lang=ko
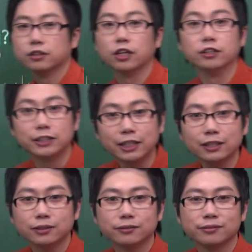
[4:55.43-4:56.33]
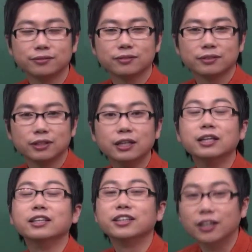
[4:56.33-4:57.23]
Does he?
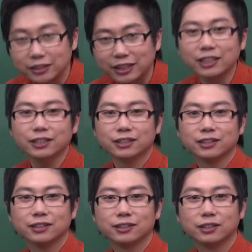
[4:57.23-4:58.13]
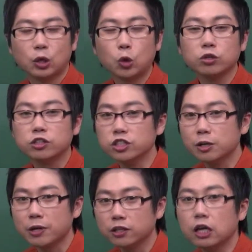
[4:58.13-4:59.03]
Does he? 혹은
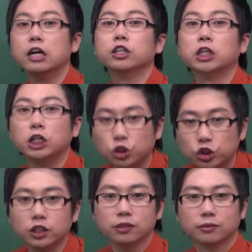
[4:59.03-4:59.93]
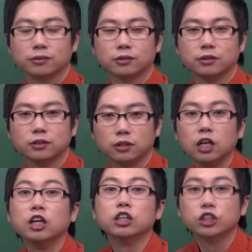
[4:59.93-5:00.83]
그녀면 Does she?
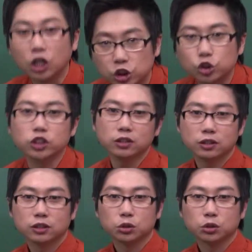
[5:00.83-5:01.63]
Does she?